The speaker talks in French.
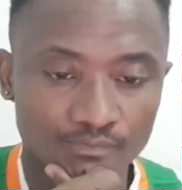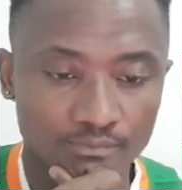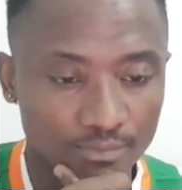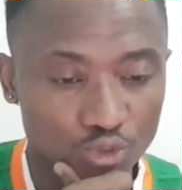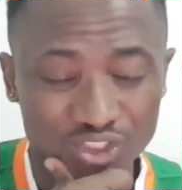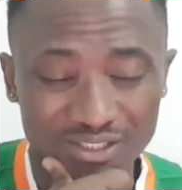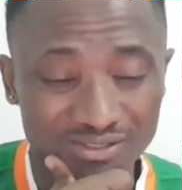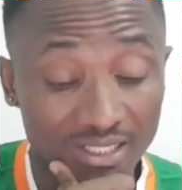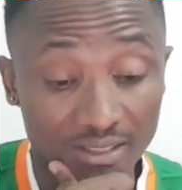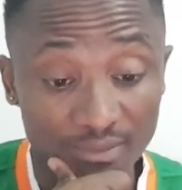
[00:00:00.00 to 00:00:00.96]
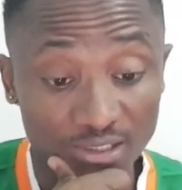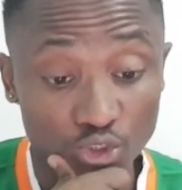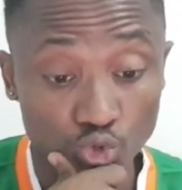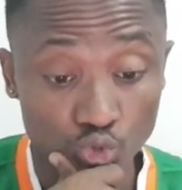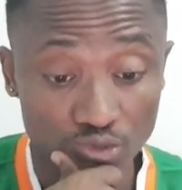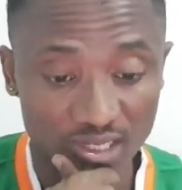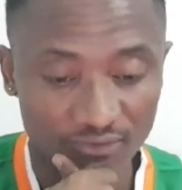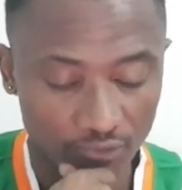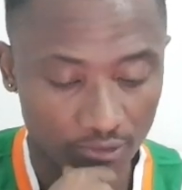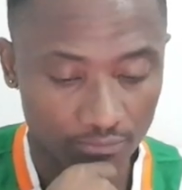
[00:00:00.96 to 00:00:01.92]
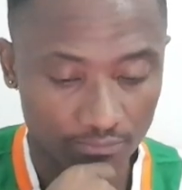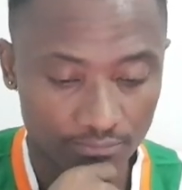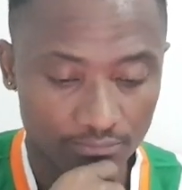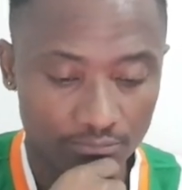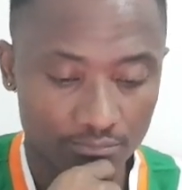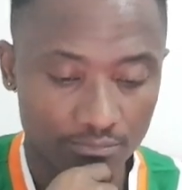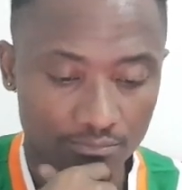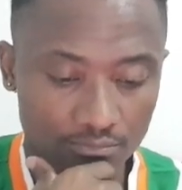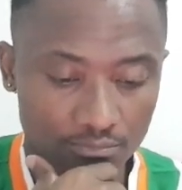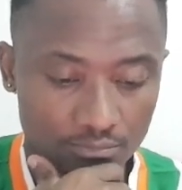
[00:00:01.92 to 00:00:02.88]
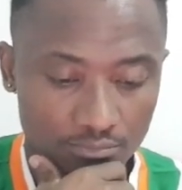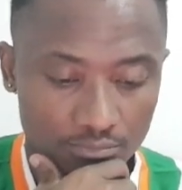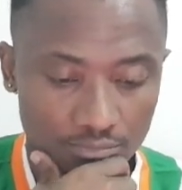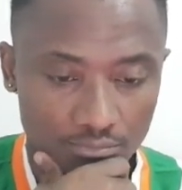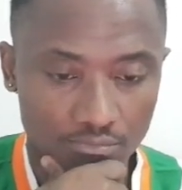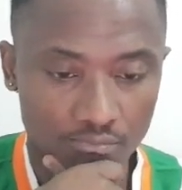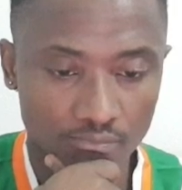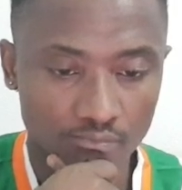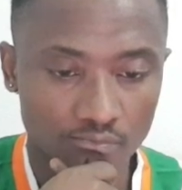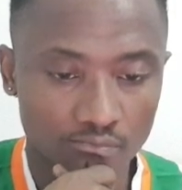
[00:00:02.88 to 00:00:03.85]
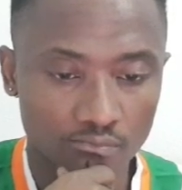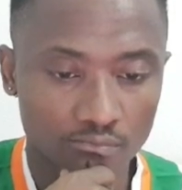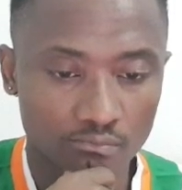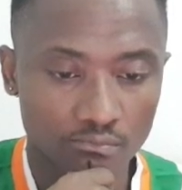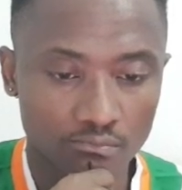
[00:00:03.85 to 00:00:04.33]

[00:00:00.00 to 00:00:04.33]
que vous n'avez absolument rien à vous reprocher.